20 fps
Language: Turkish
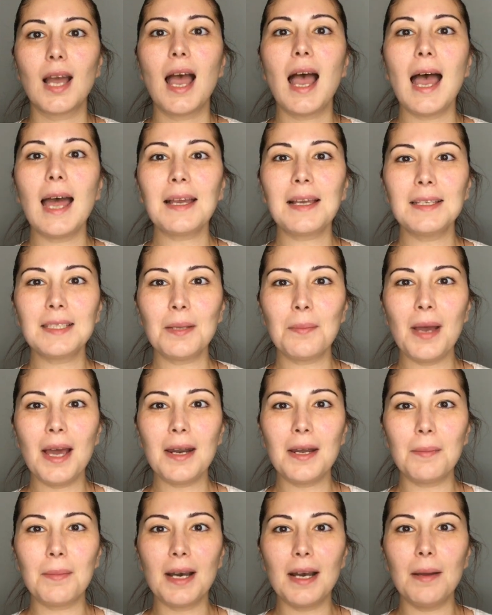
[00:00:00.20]
Herkese
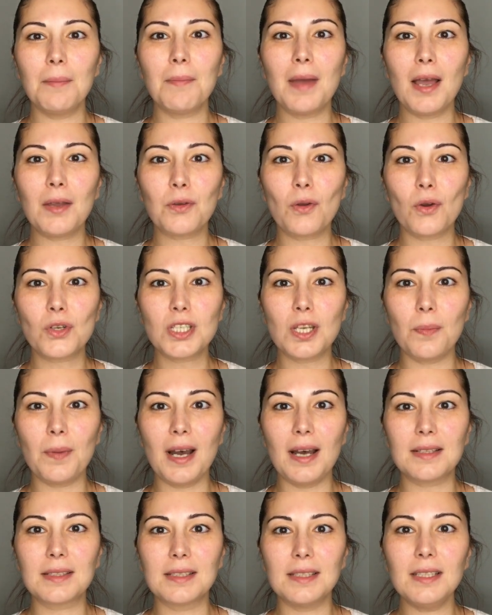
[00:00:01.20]
merhaba, ben Gökçe
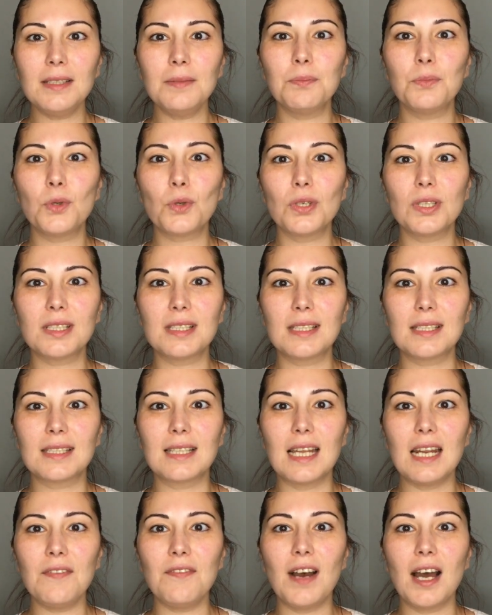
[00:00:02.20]
Batır. Bugün
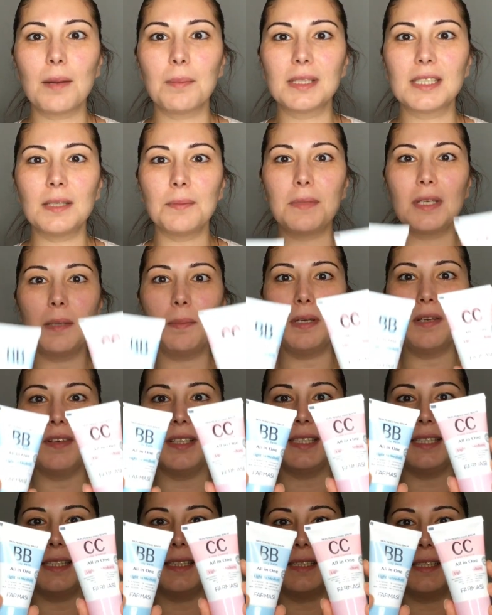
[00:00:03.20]
sizlere Farmasi BB ve
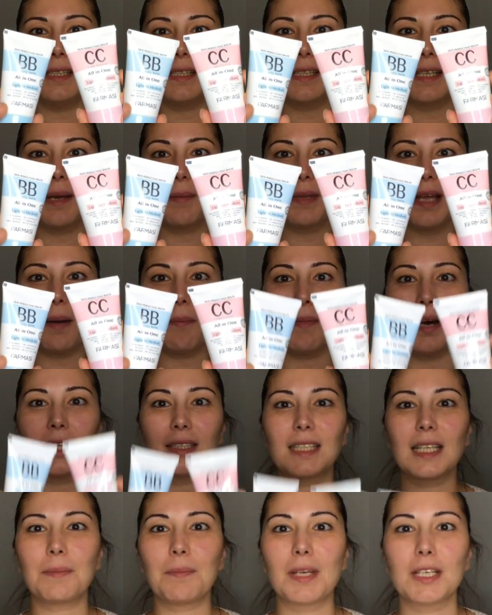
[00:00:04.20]
CC kremden
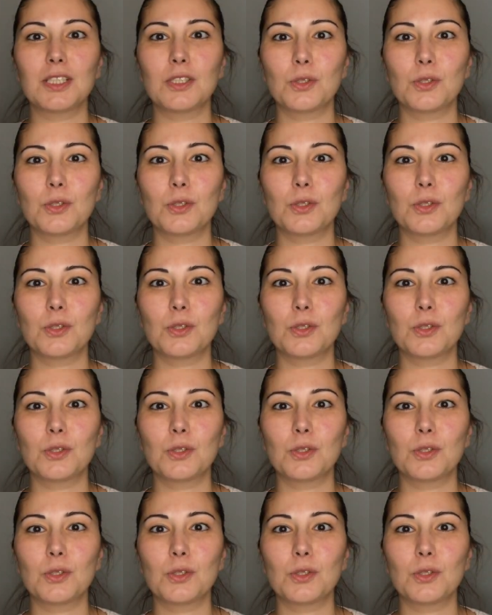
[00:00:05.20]
bahsetmek